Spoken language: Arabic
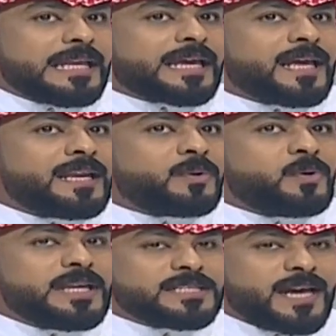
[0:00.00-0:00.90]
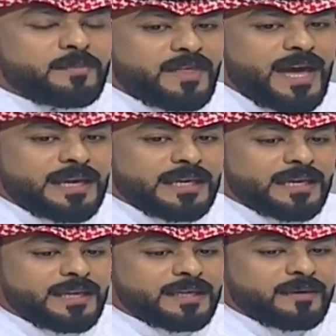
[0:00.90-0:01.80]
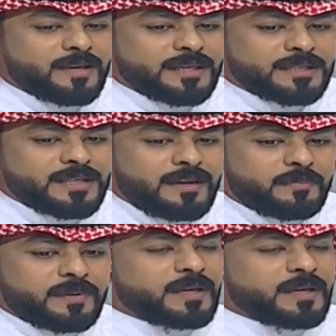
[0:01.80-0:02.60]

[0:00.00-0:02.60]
لكن خلينا نروح الى جانب ثاني يمكن جانب